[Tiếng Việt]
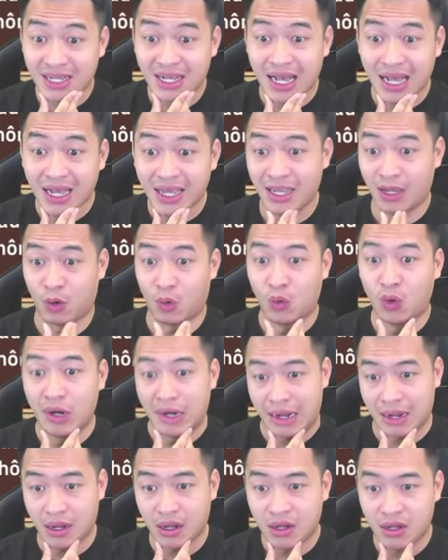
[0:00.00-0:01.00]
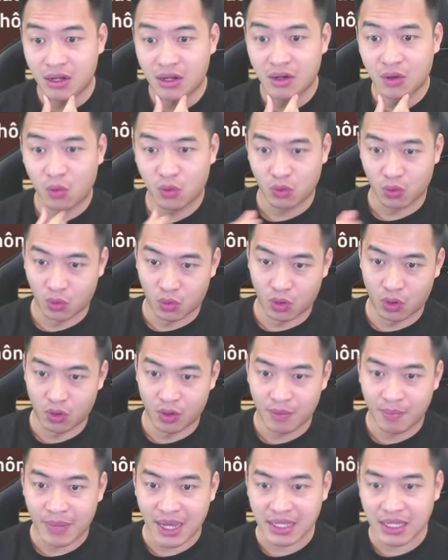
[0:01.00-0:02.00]
các kiểu luôn à ui dồi ôi
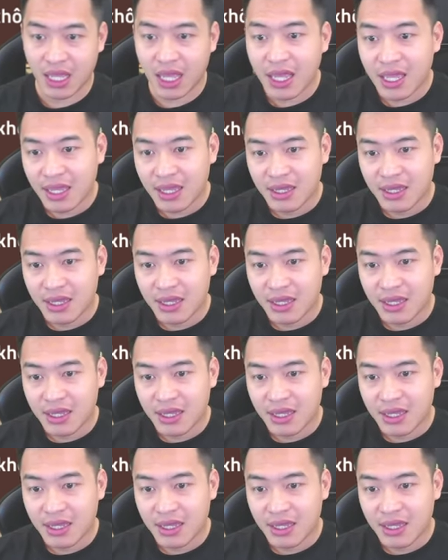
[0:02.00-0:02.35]
mạnh thế